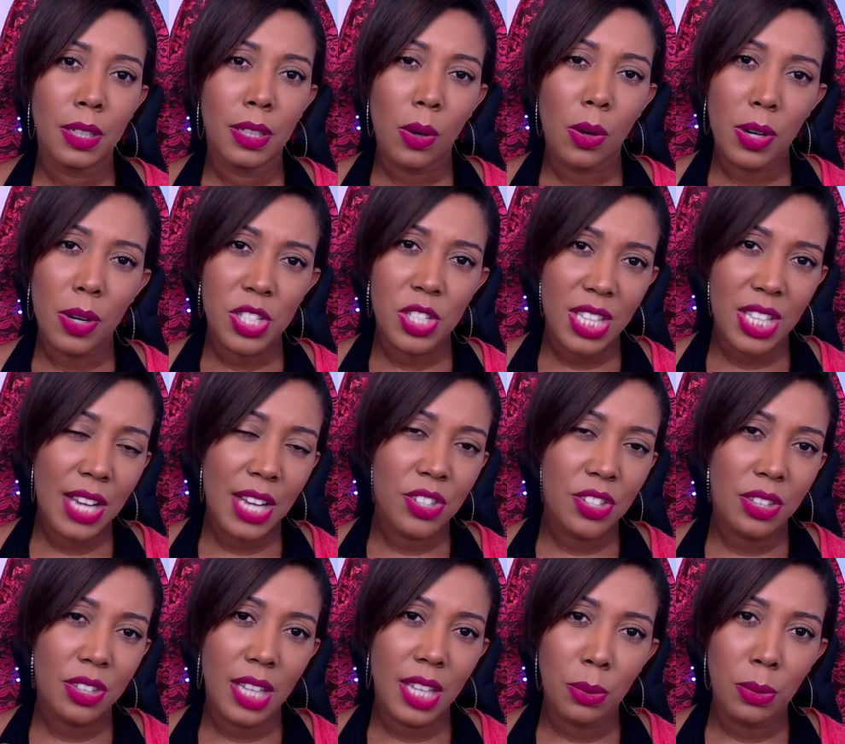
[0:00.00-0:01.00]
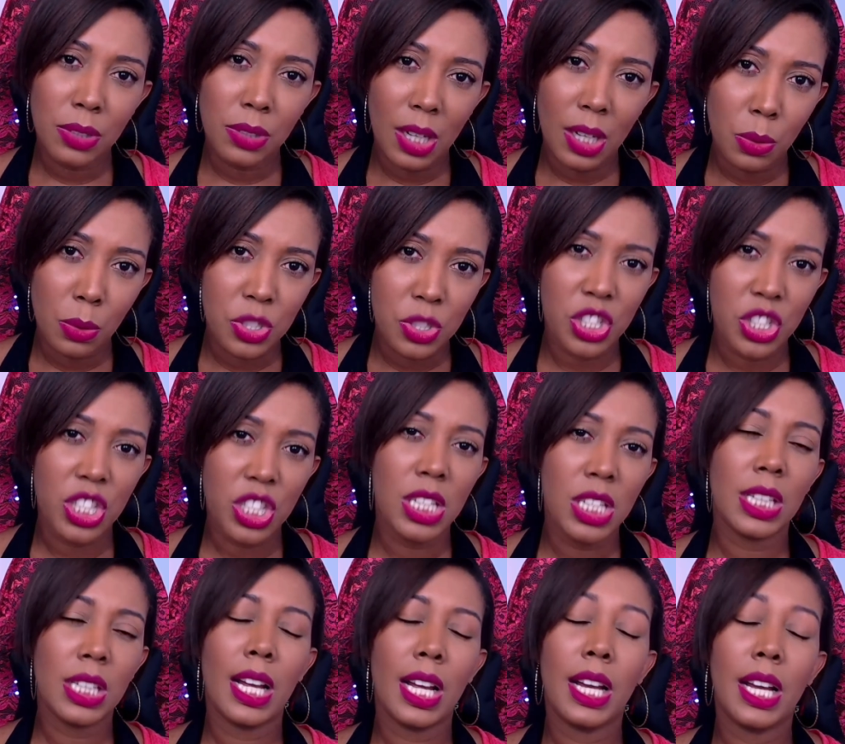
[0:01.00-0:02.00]
Gostar de ter outra
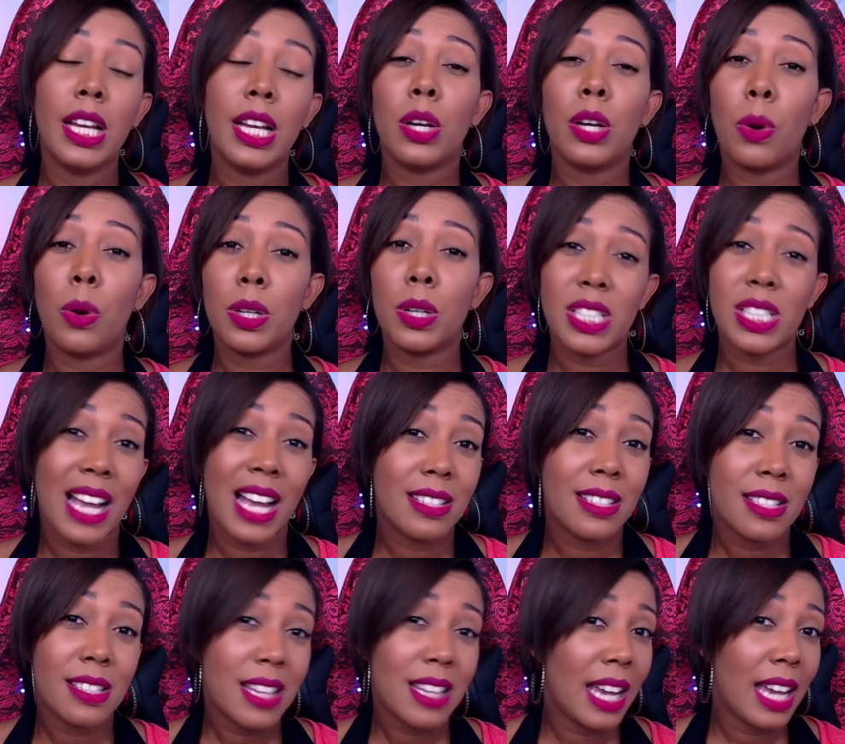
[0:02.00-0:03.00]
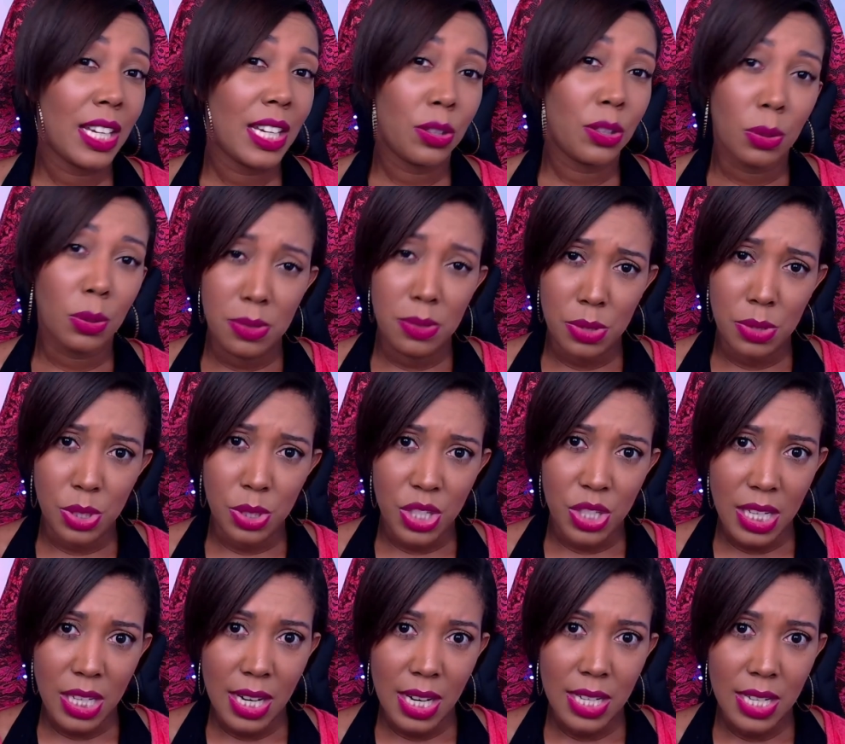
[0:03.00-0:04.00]
rotina, gostar de sair todos os
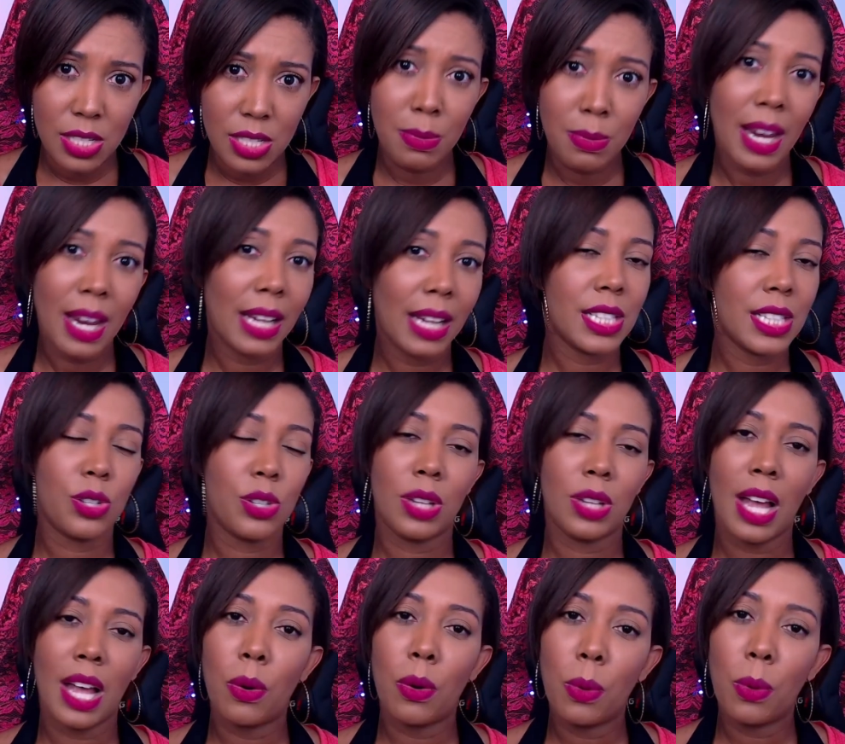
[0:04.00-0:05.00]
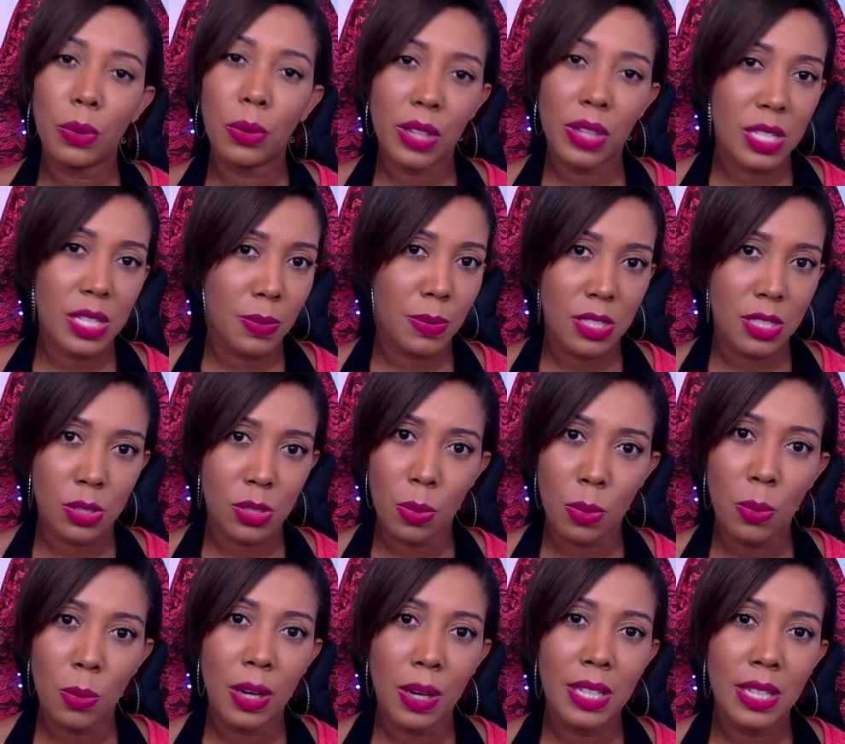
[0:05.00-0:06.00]
dias, de me relacionar com outras
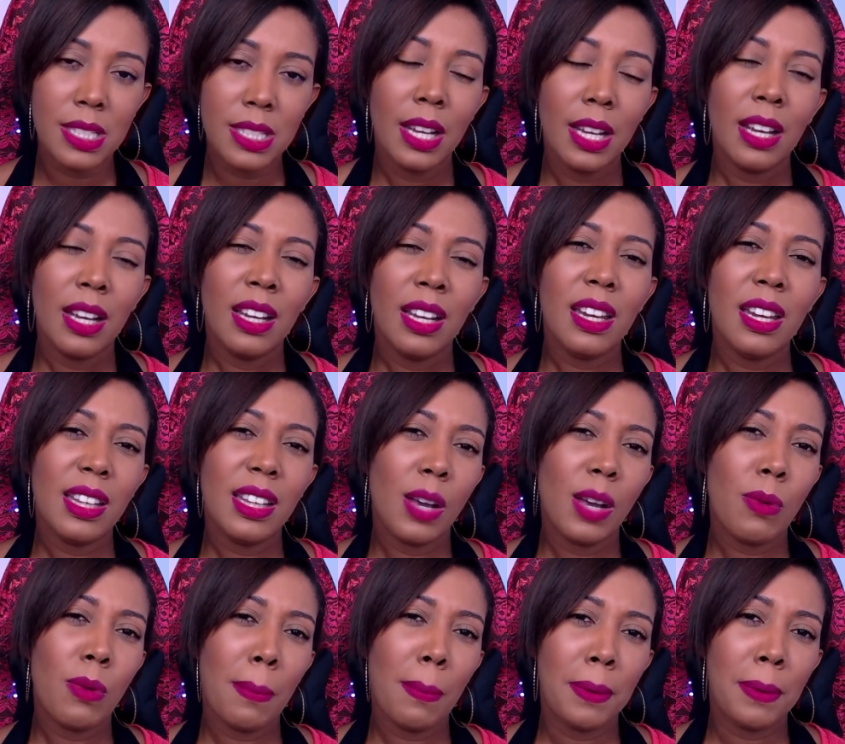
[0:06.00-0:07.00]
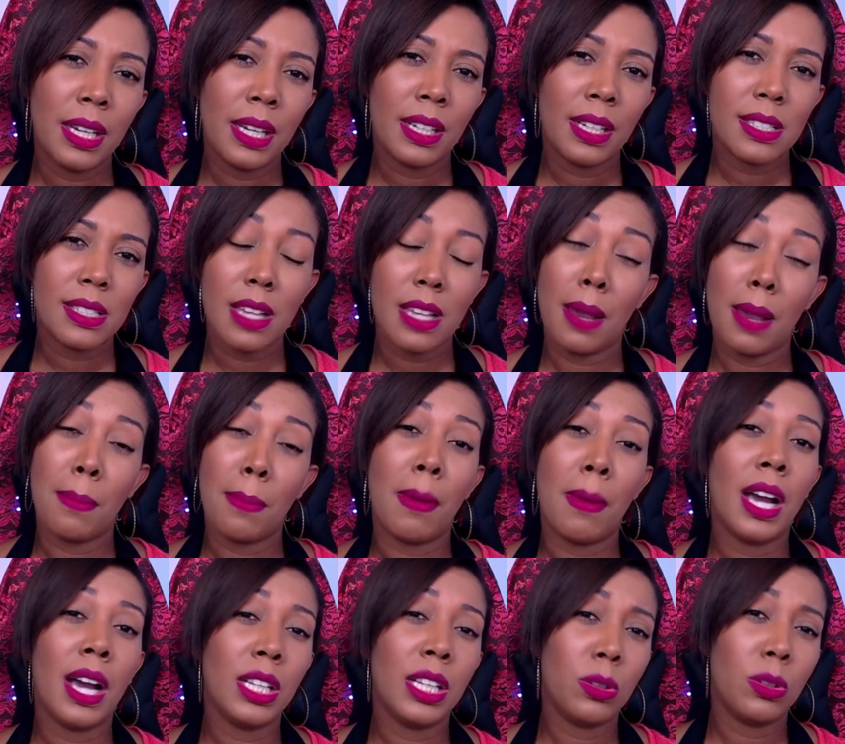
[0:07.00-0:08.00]
pessoas e não apenas ser
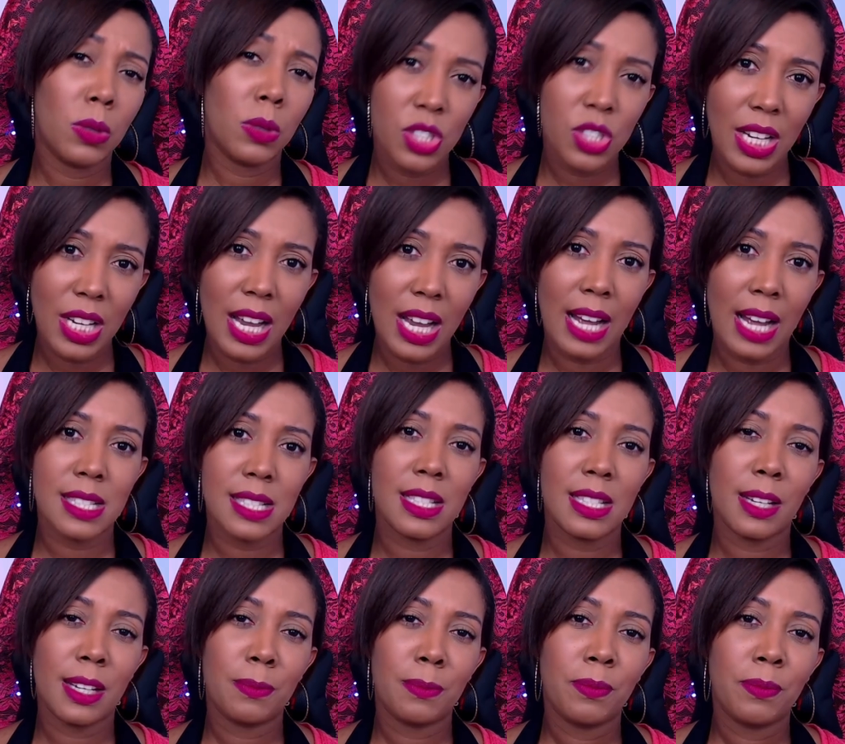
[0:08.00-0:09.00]
mãe e dona de casa